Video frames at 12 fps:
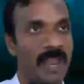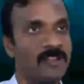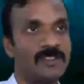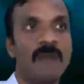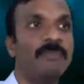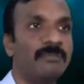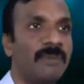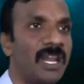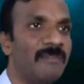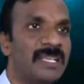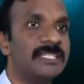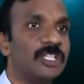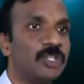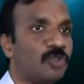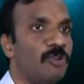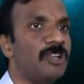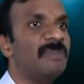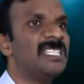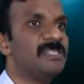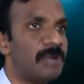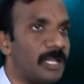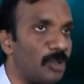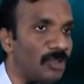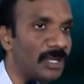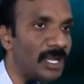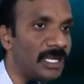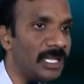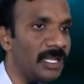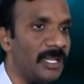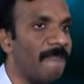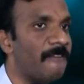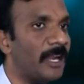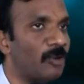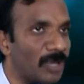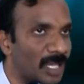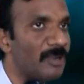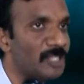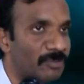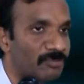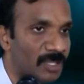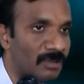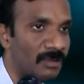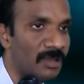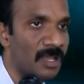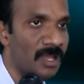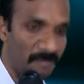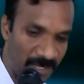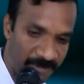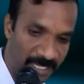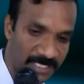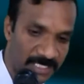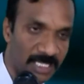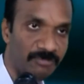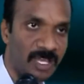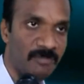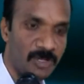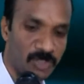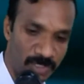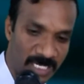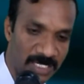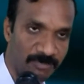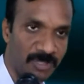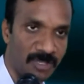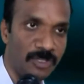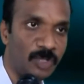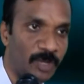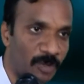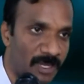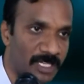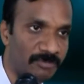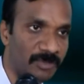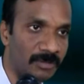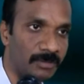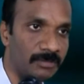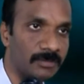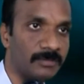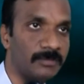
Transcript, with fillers: పలానా షాపింగ్ మాల్ మంచి డిస్కౌంట్ మంచి బట్టలు దొరుకుతాయంటే ఎవరు అడగకుండా మనం చెప్తాం మన ఫ్రెండ్స్కి చెప్తాం మన చుట్టాలు చెప్తాం ఇరుగు పరుగు వారు చెప్తాం